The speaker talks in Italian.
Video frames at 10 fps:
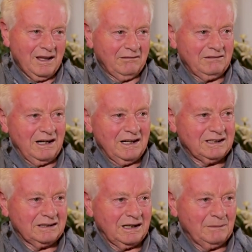Quella era
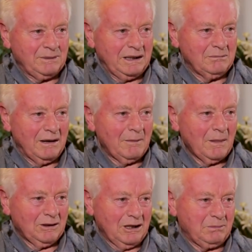stata la prima,
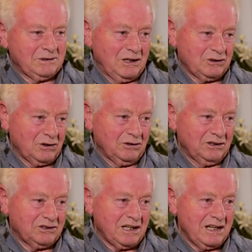dopo ce ne sono
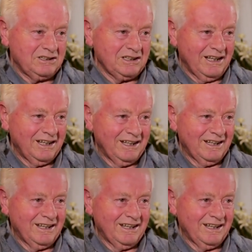di schegge